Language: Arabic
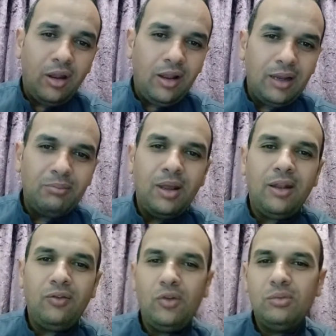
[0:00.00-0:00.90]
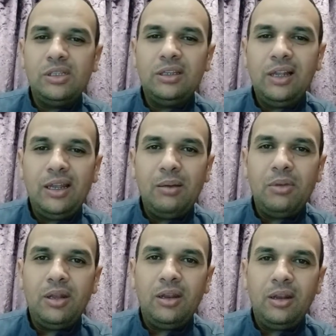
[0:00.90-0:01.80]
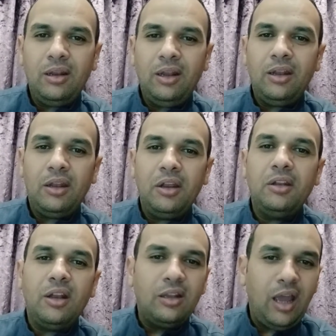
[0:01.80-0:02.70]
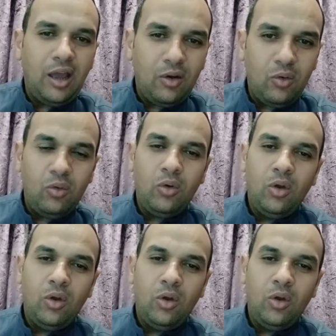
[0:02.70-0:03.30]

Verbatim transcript: الله أتمنى في يوم من ذات الأيام إن احنا نقدر نحققه